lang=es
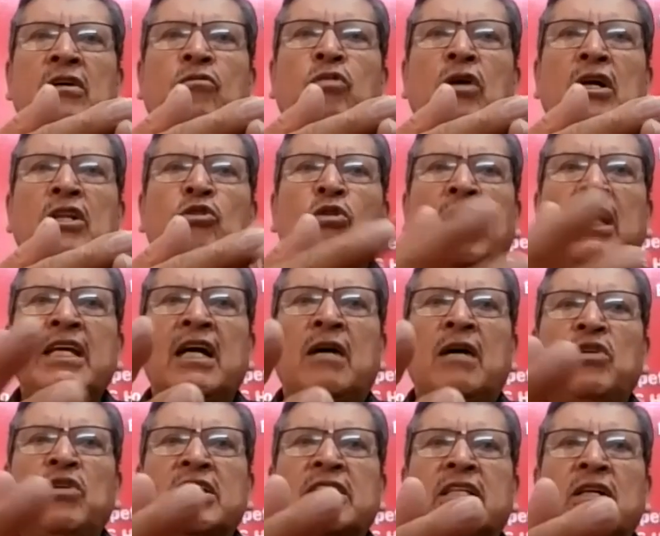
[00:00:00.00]
cuando haya
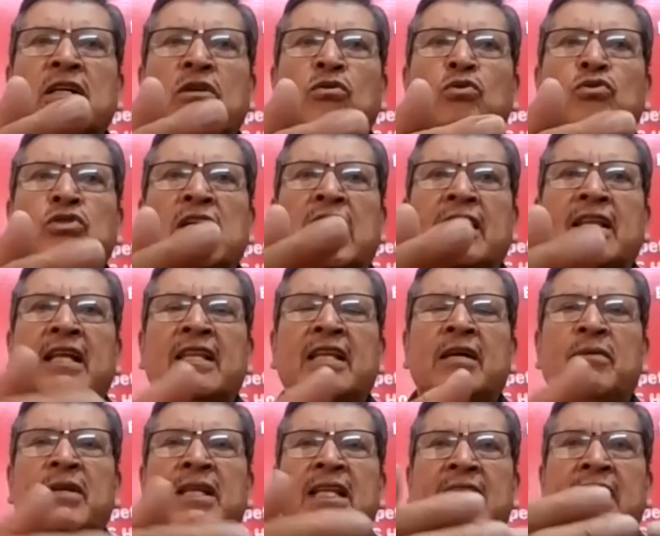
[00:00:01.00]
muerte cruzada
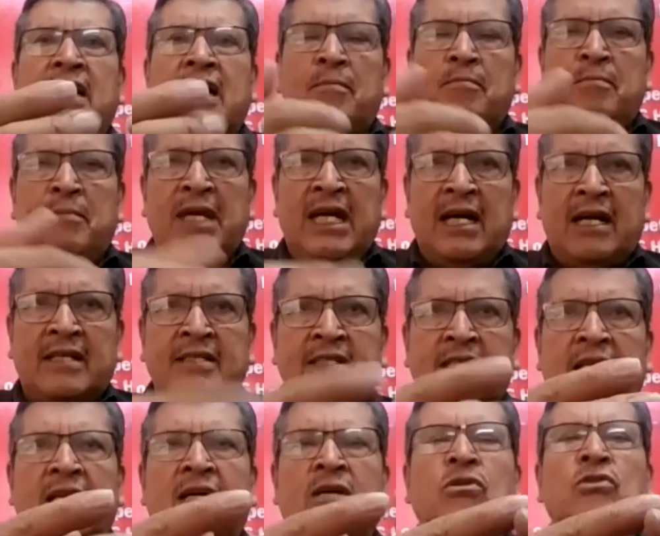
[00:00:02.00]
debe de
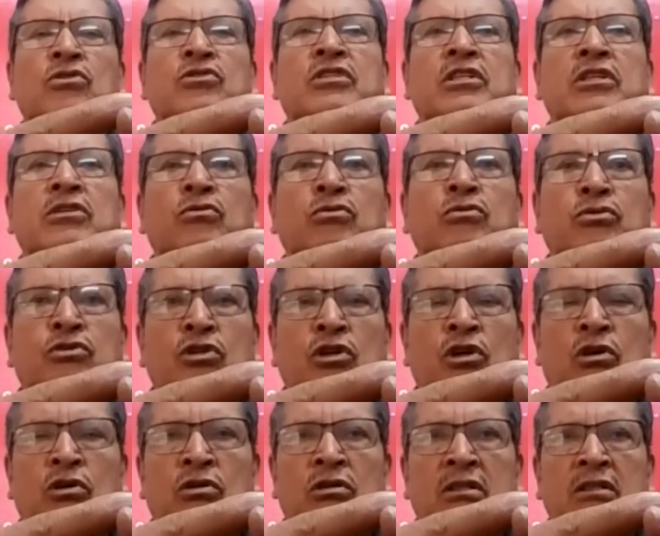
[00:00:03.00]
cambiarse la
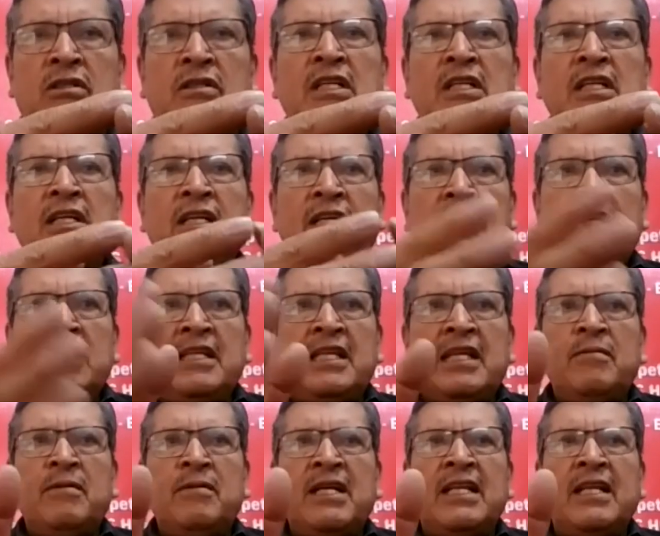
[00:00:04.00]
constitución y
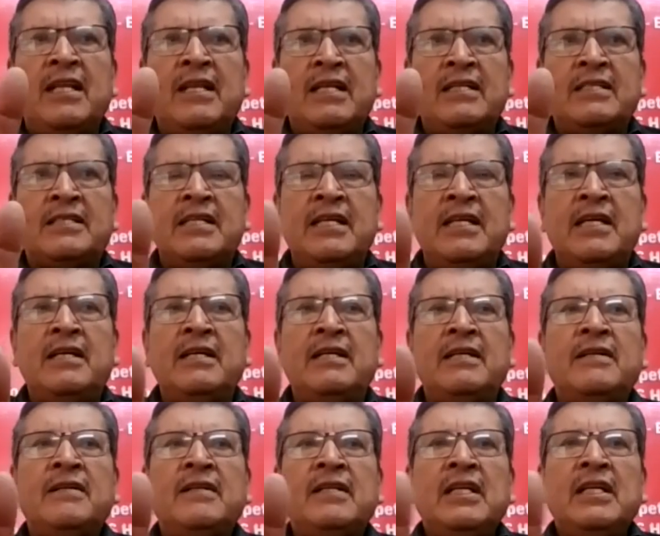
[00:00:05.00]
debe de decir
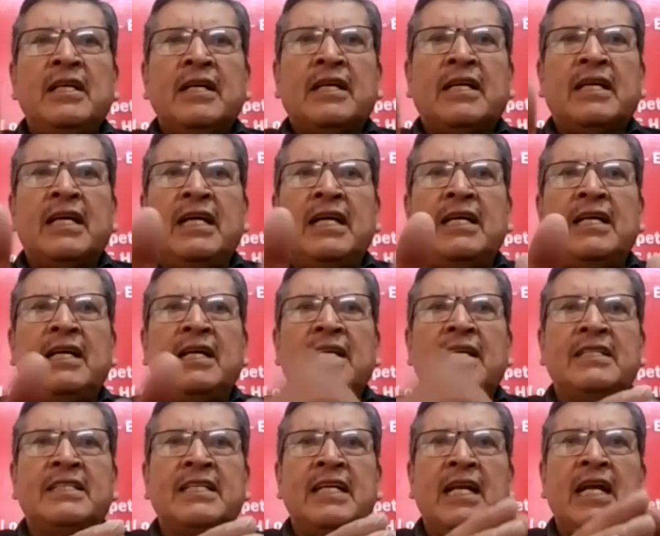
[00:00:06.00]
que,
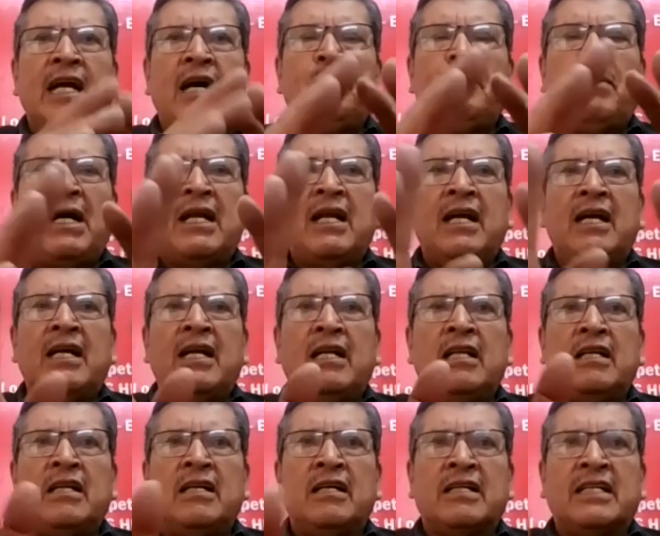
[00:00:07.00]
y será
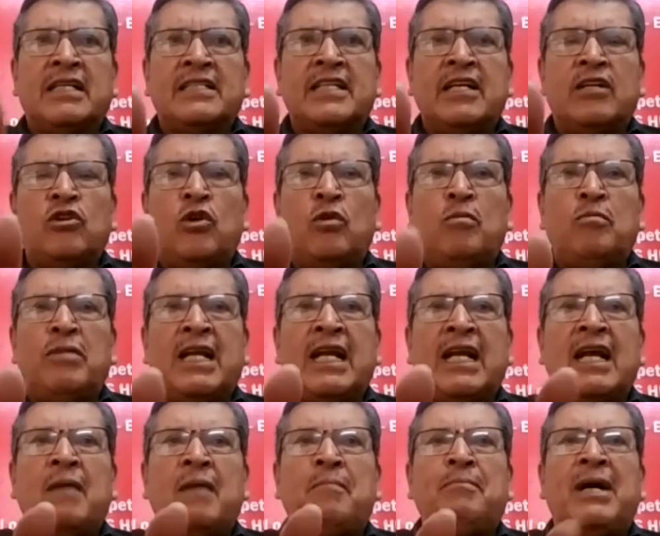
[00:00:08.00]
que se
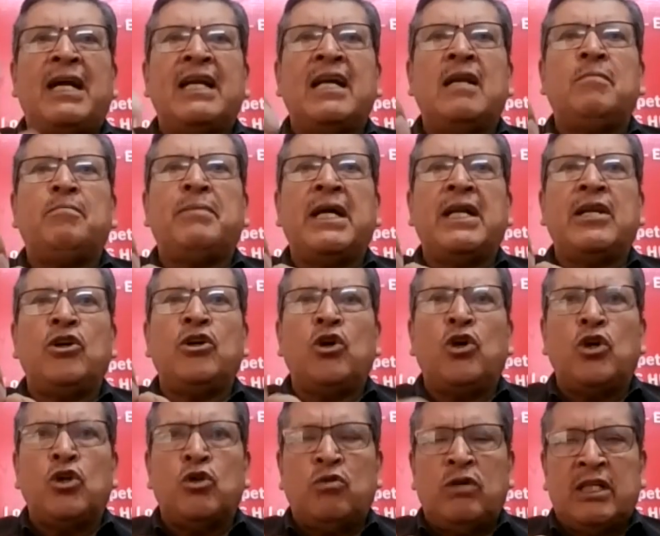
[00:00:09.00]
nombrará para el
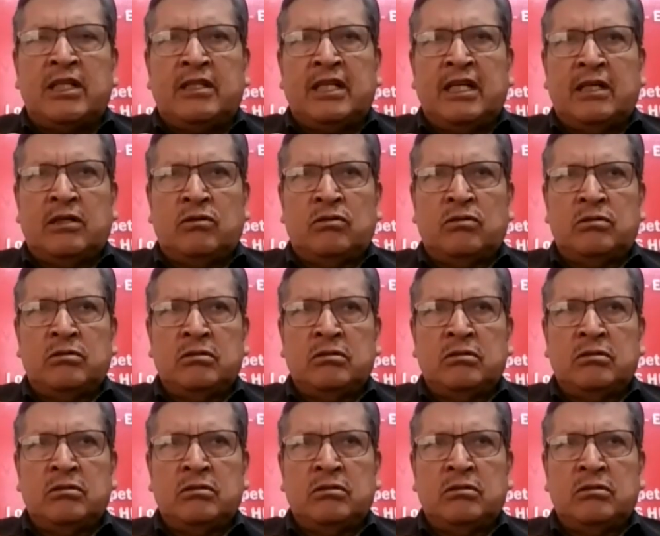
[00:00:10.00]
periodo entero,